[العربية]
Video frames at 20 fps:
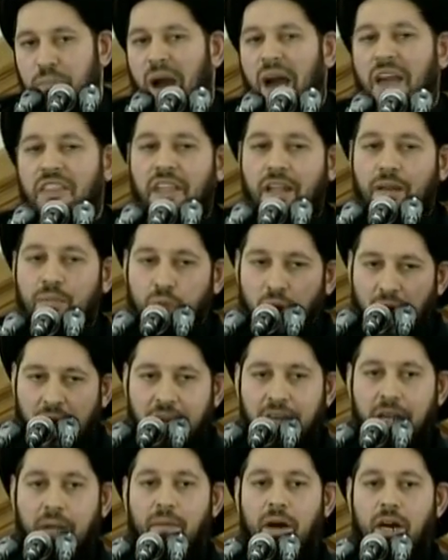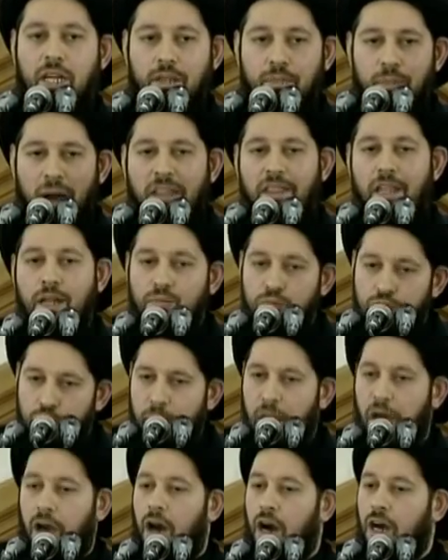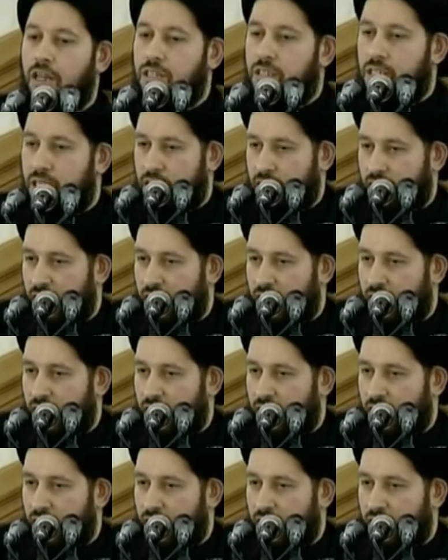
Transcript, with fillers: بعض المحرمات بعض الموبقات